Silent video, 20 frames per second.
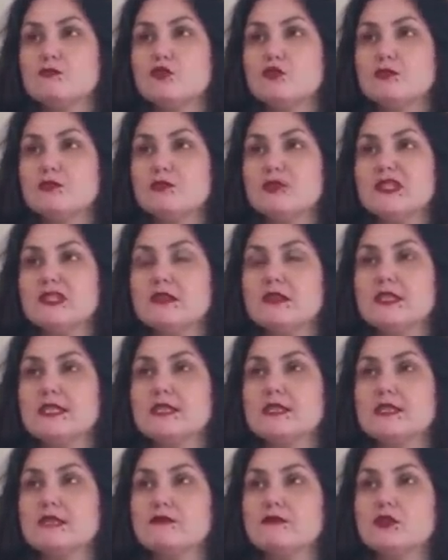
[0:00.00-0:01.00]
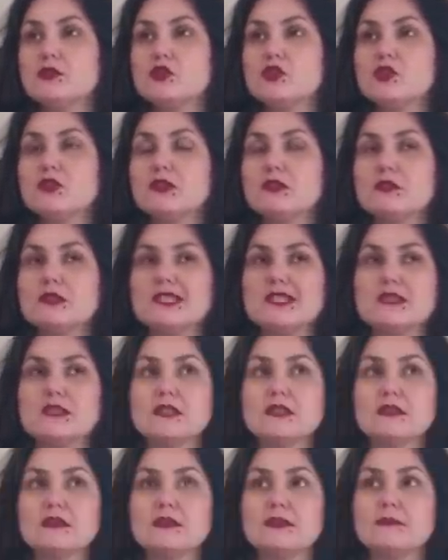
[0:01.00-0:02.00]
Может быть, здесь завершилась
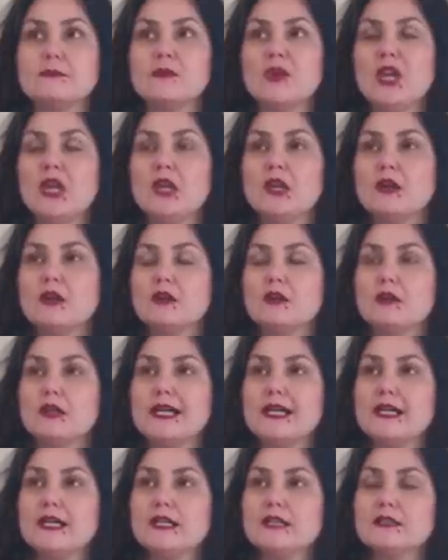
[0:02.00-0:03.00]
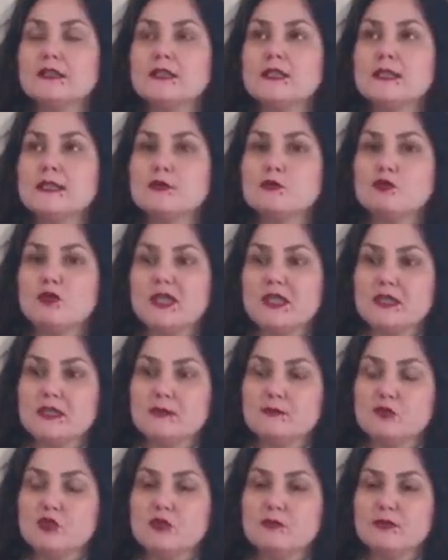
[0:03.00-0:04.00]
где-то э, какая-то
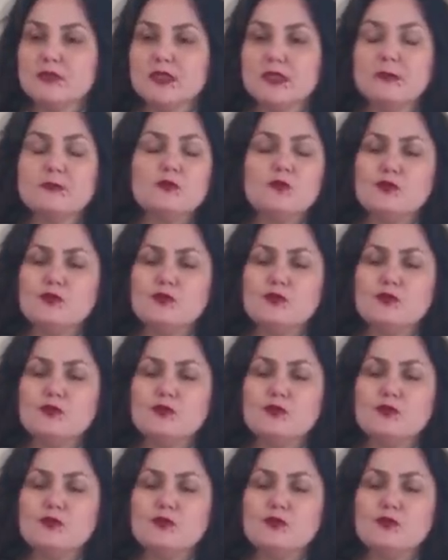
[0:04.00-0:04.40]
ситуация, может быть, да,